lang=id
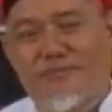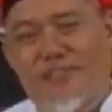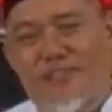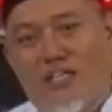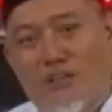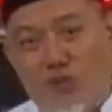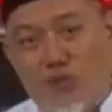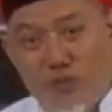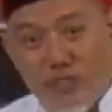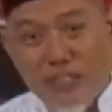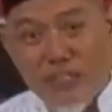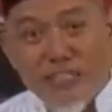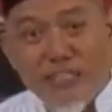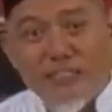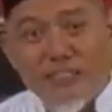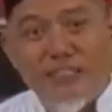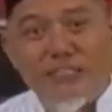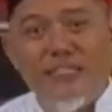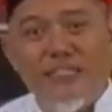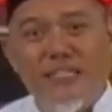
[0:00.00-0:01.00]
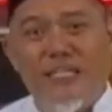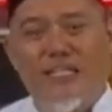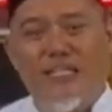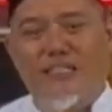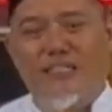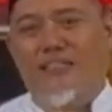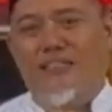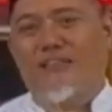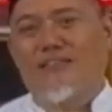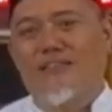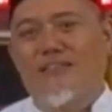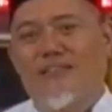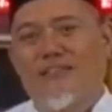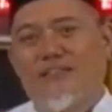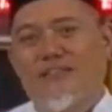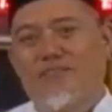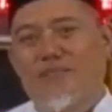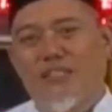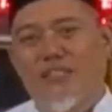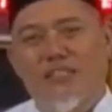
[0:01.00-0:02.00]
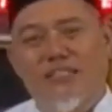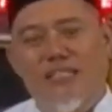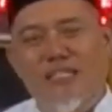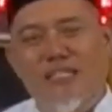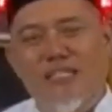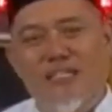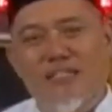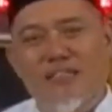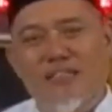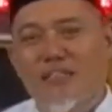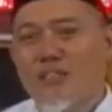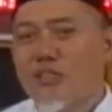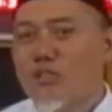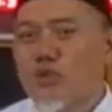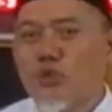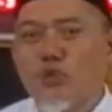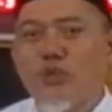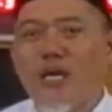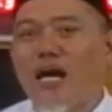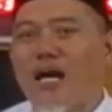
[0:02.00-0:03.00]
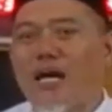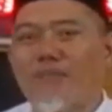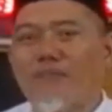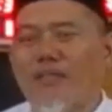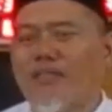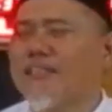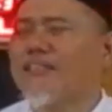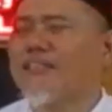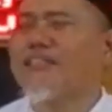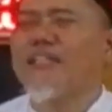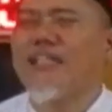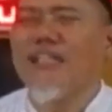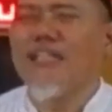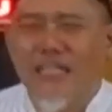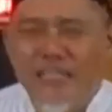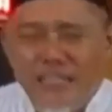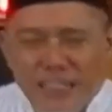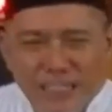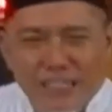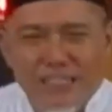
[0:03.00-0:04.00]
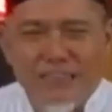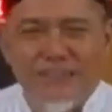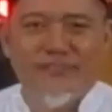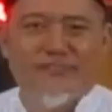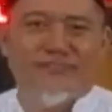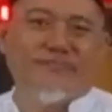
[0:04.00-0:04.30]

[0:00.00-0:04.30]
atau dinas kesehatan menyatakan sudah aman, silahkan.